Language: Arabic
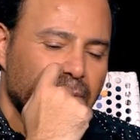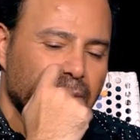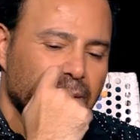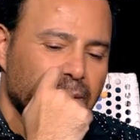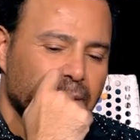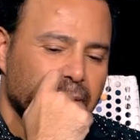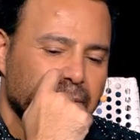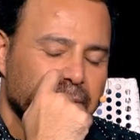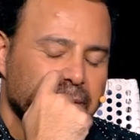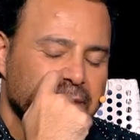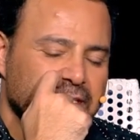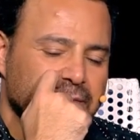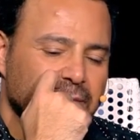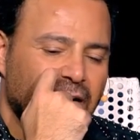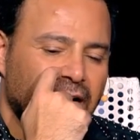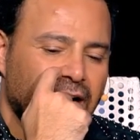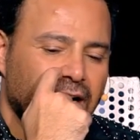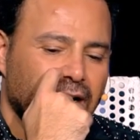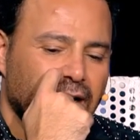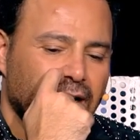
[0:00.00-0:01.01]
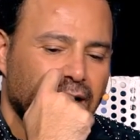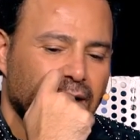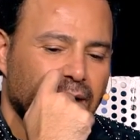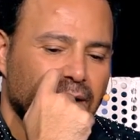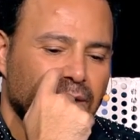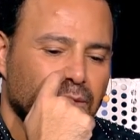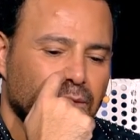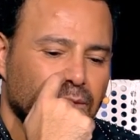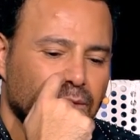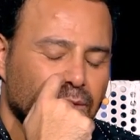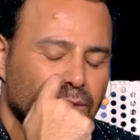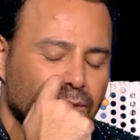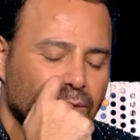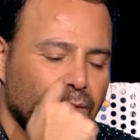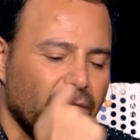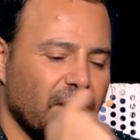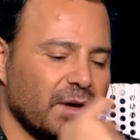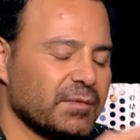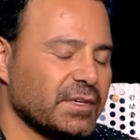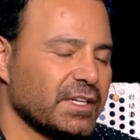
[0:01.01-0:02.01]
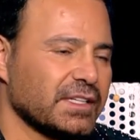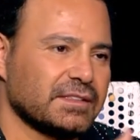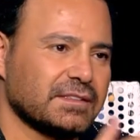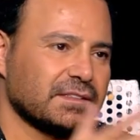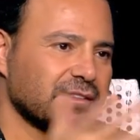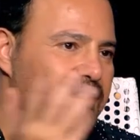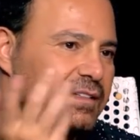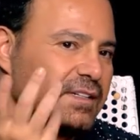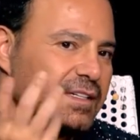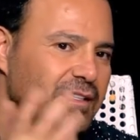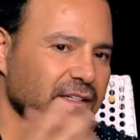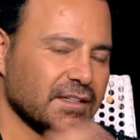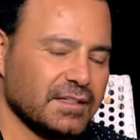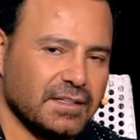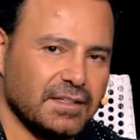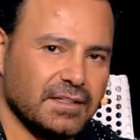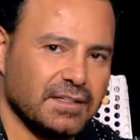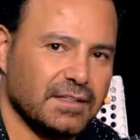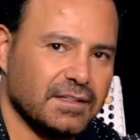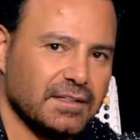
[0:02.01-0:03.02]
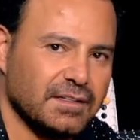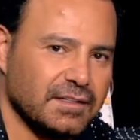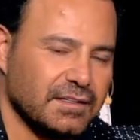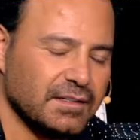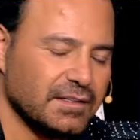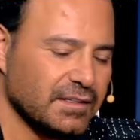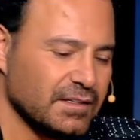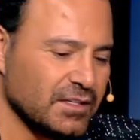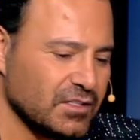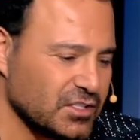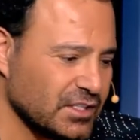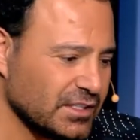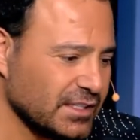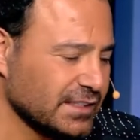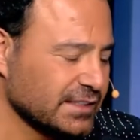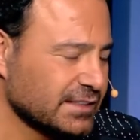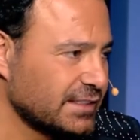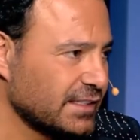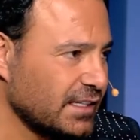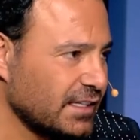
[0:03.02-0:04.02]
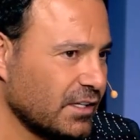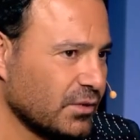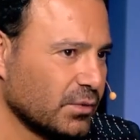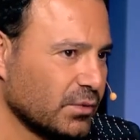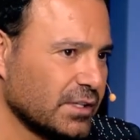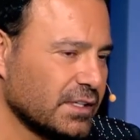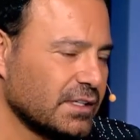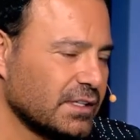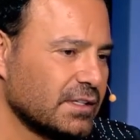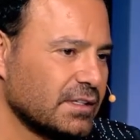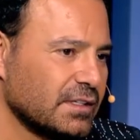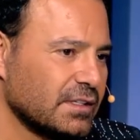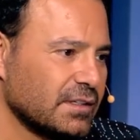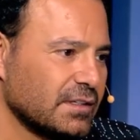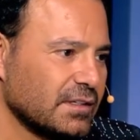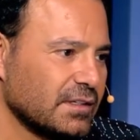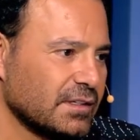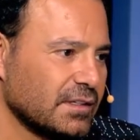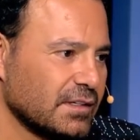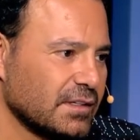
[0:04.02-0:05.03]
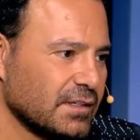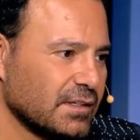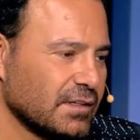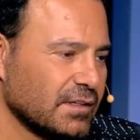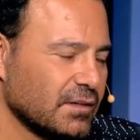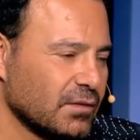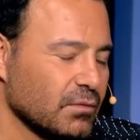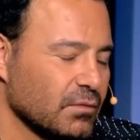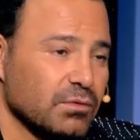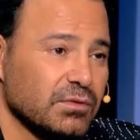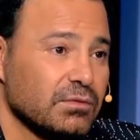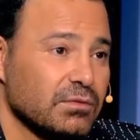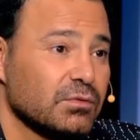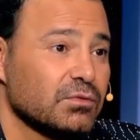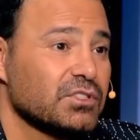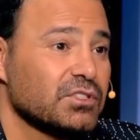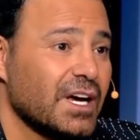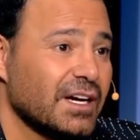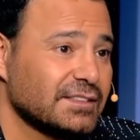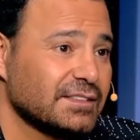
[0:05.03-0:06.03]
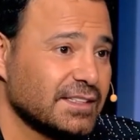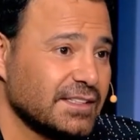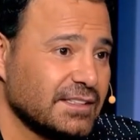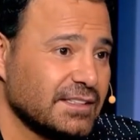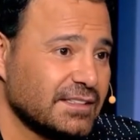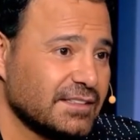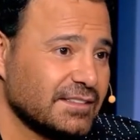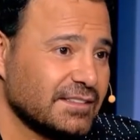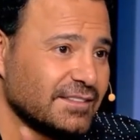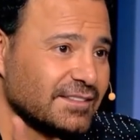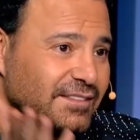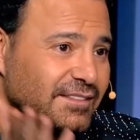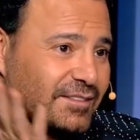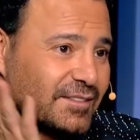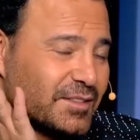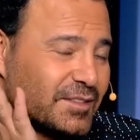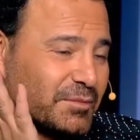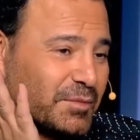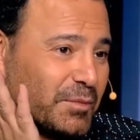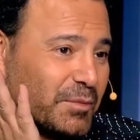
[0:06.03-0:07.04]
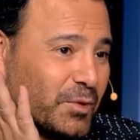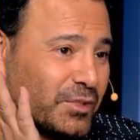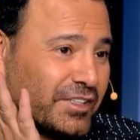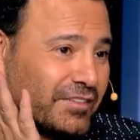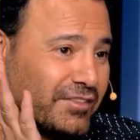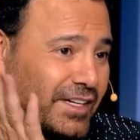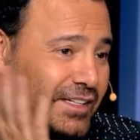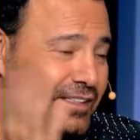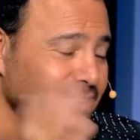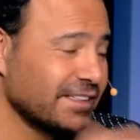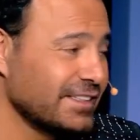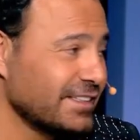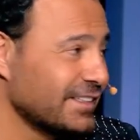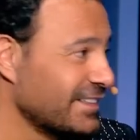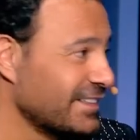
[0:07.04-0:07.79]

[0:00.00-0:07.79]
وبسمعها وعملت آه، نشاطات كتير حلوه وجارتي بالمونتي فيري باب